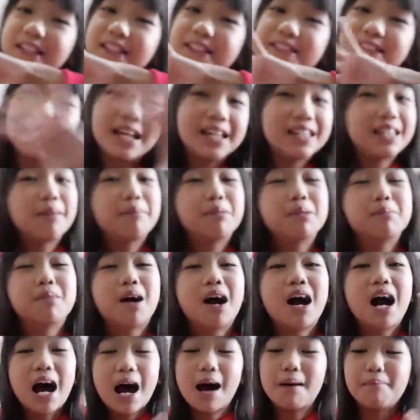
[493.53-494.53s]
i-set up yung
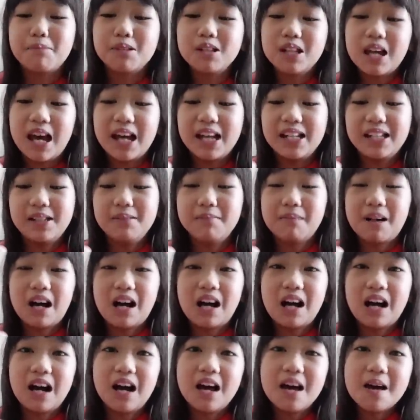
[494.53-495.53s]
mga Apple ID,
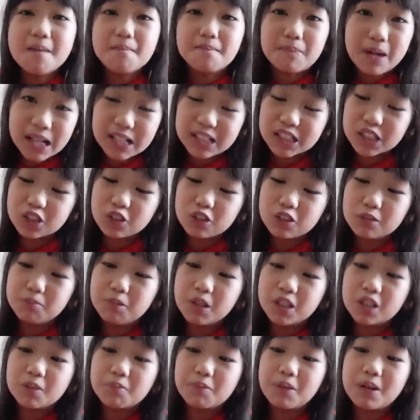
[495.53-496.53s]
mga passcode
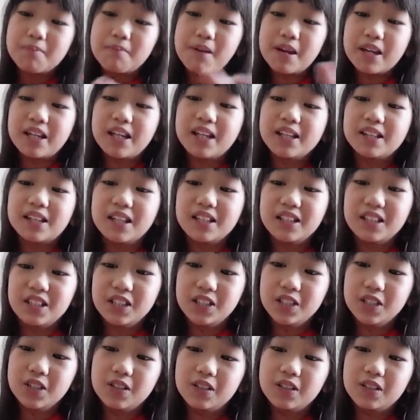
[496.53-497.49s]
po. Ito po yung makikita niyo.